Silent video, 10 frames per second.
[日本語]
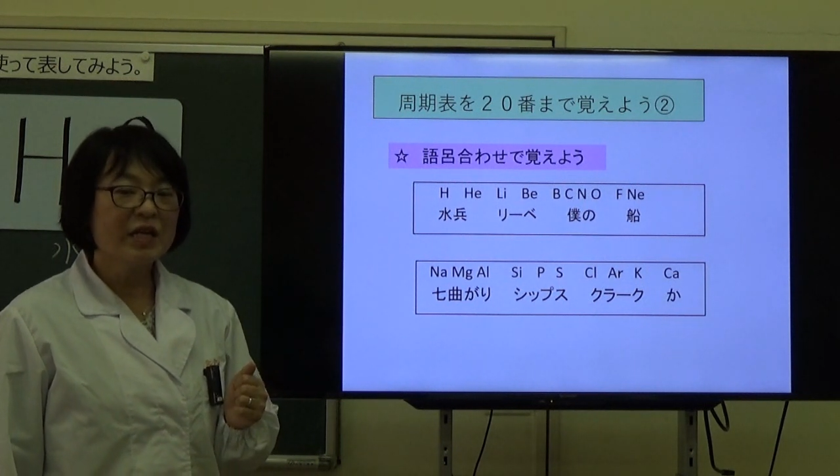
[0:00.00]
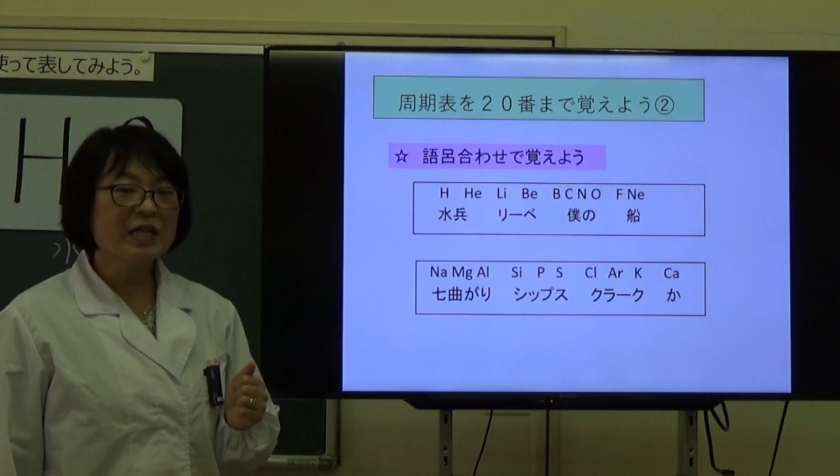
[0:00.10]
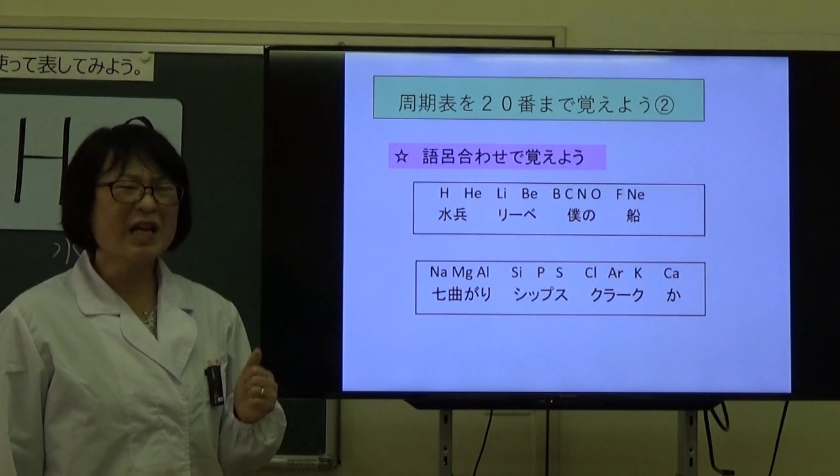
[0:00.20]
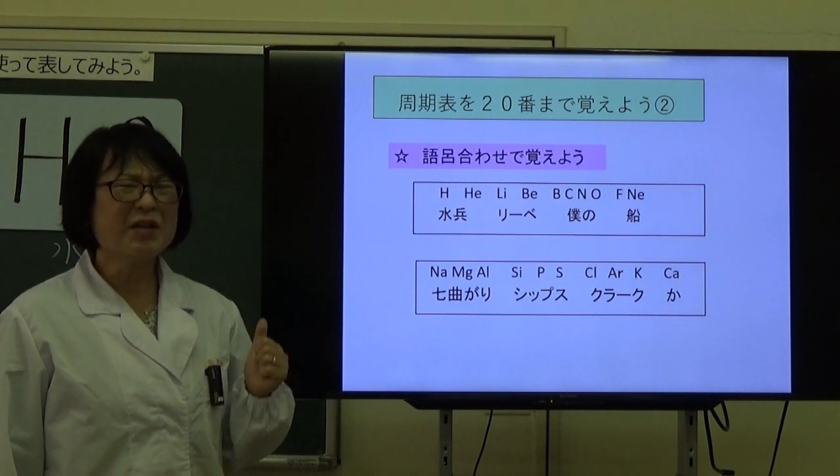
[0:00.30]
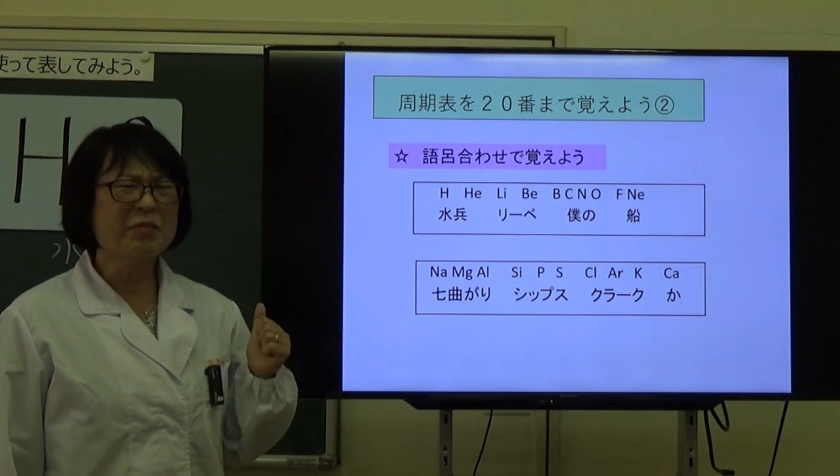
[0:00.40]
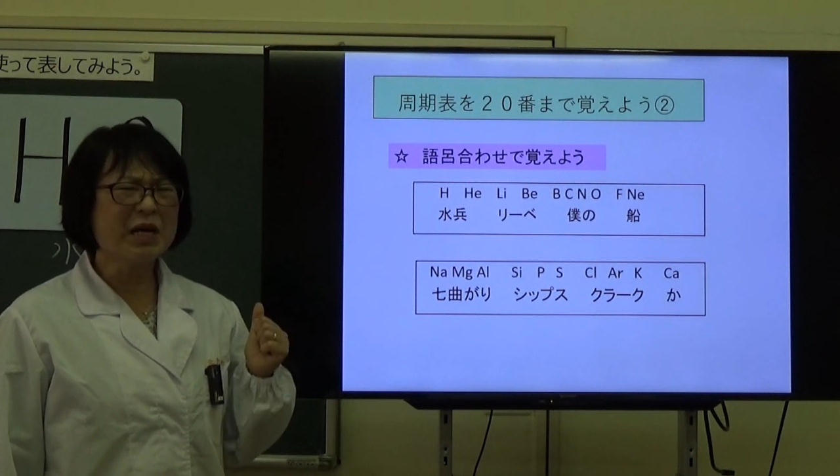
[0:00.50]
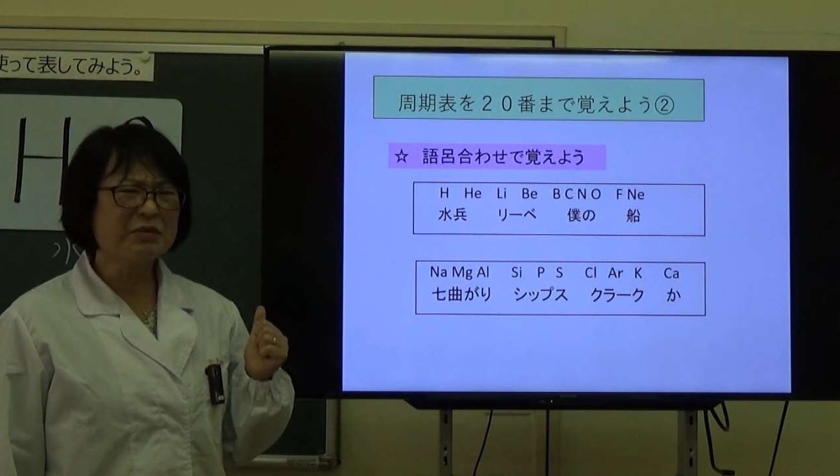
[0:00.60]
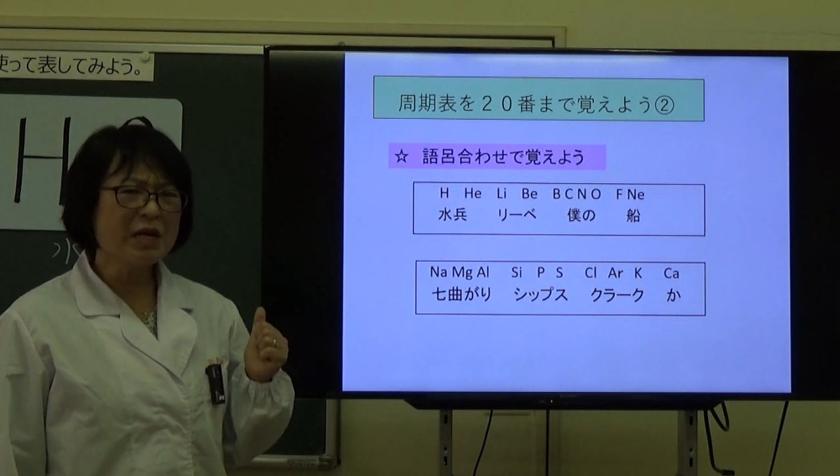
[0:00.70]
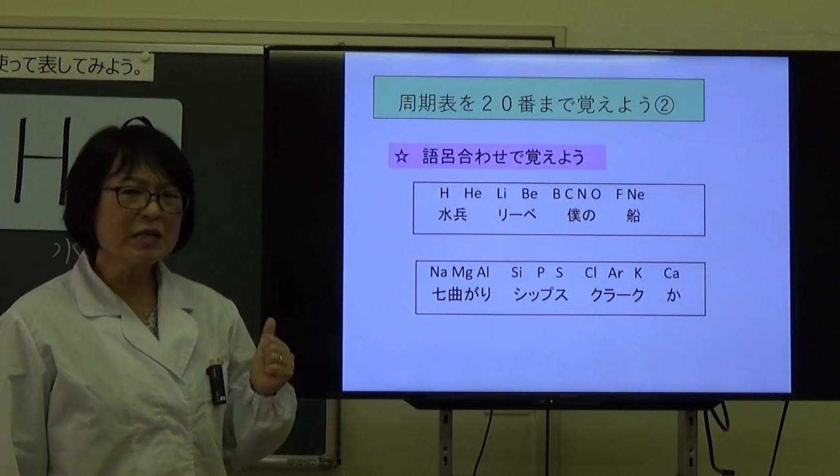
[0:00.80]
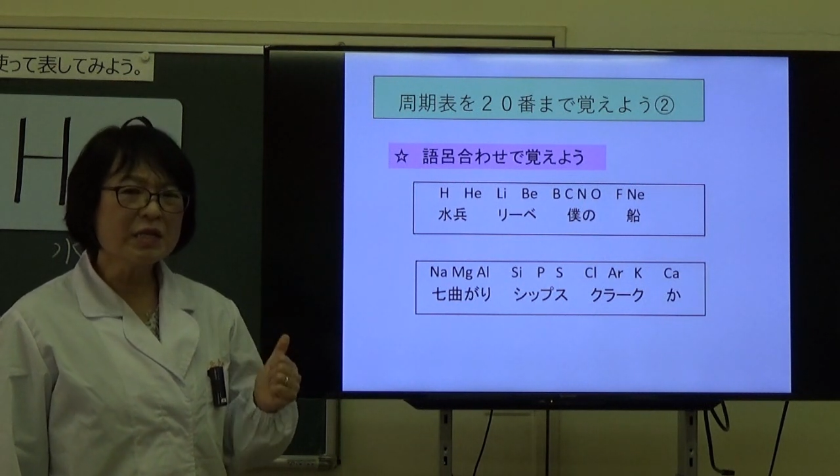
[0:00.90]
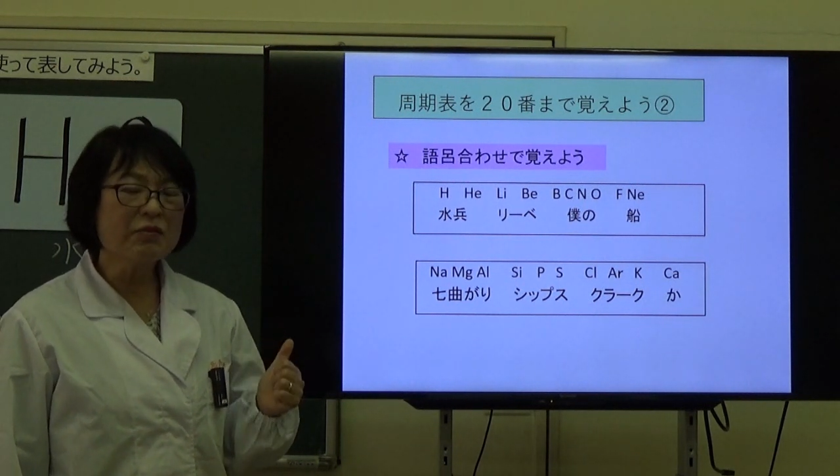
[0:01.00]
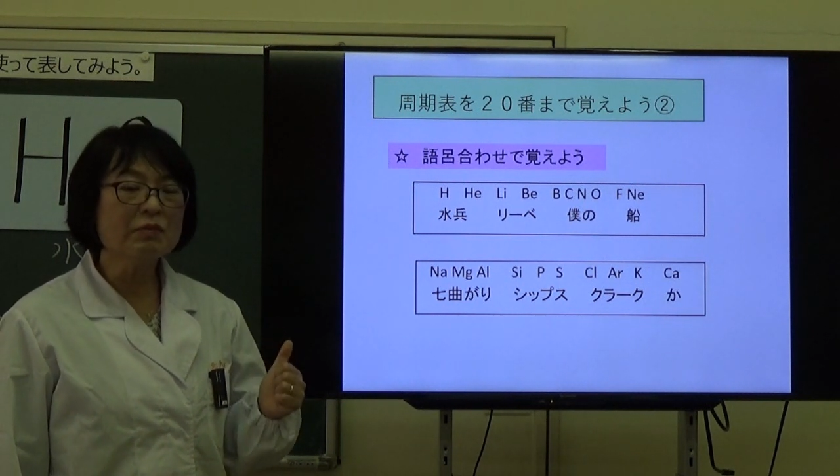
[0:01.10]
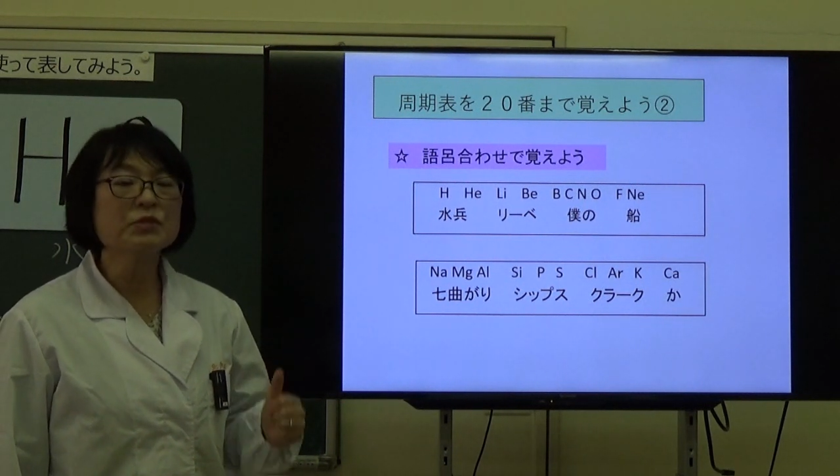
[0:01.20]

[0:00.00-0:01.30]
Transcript: ただ丸暗記は